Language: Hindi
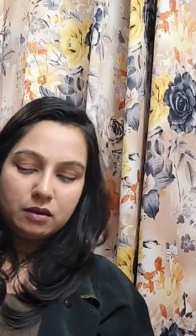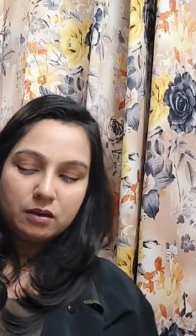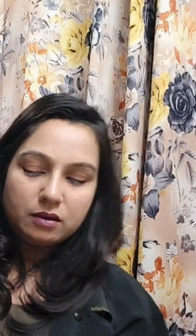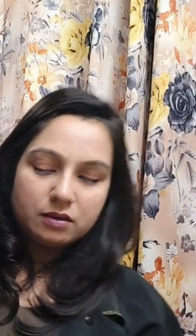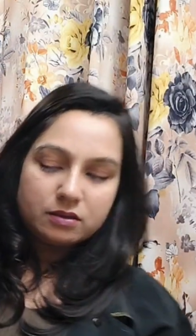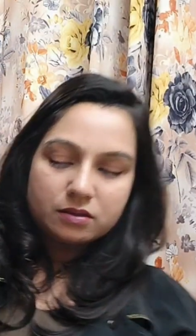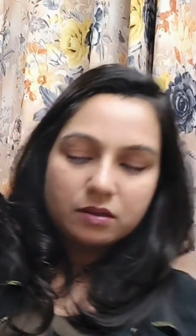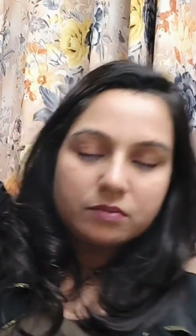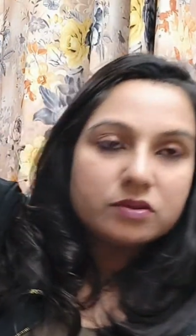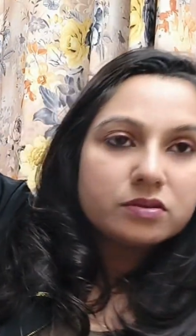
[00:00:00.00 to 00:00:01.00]
एंड
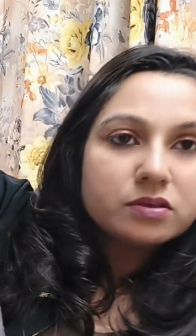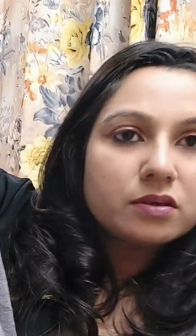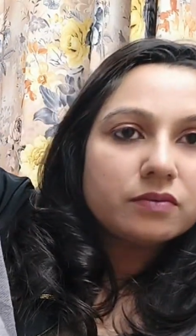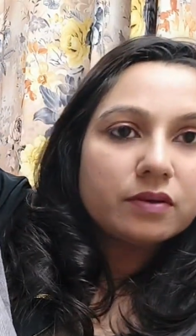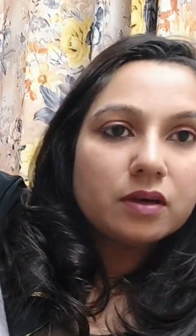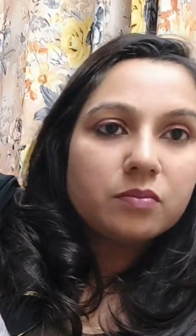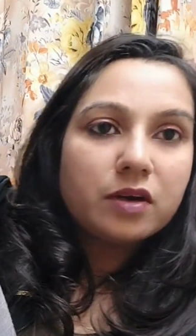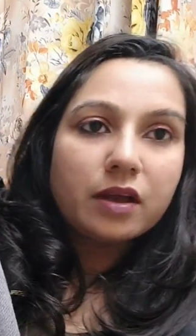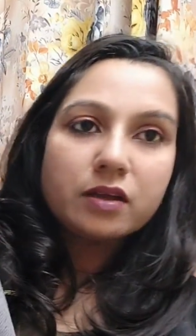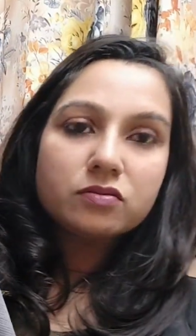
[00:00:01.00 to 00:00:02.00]
इसका भी जो स्टफ़ है ना
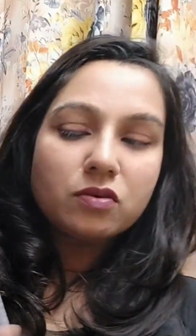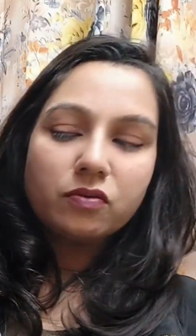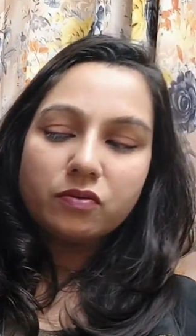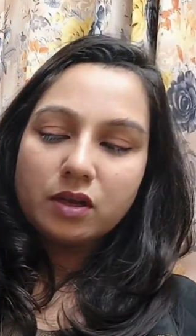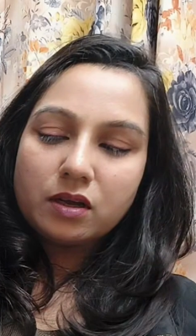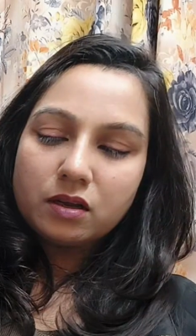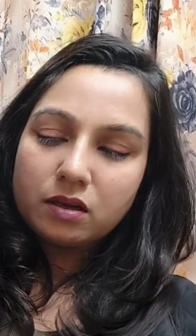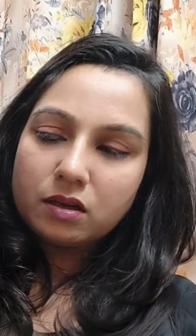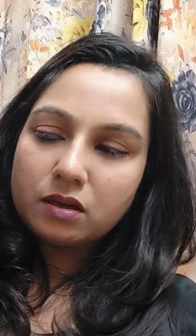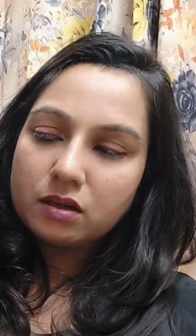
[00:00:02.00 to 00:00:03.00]
बड़ा ही सॉफ्ट है
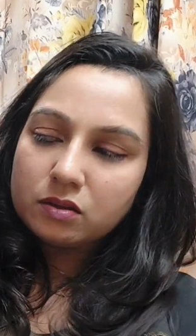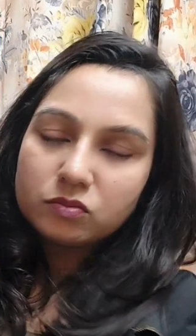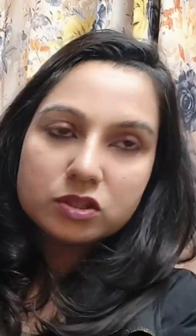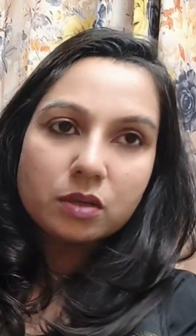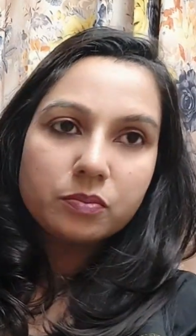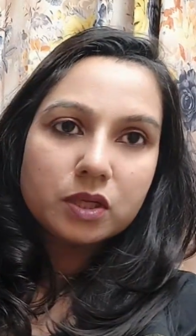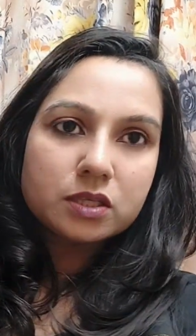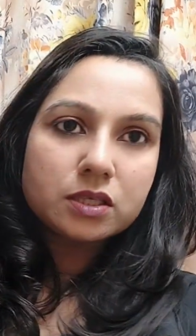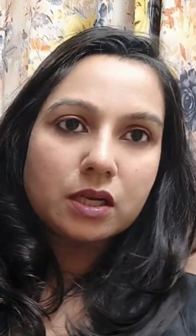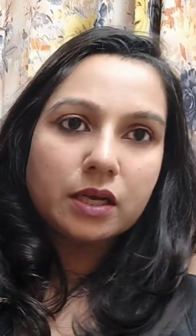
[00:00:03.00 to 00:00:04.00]
तो मुझे अब पता
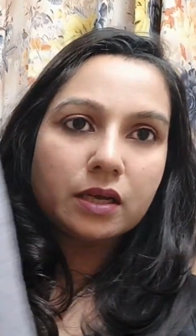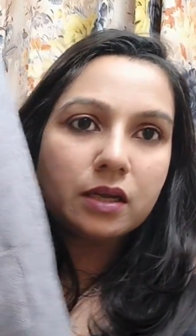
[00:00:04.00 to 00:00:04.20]
चला है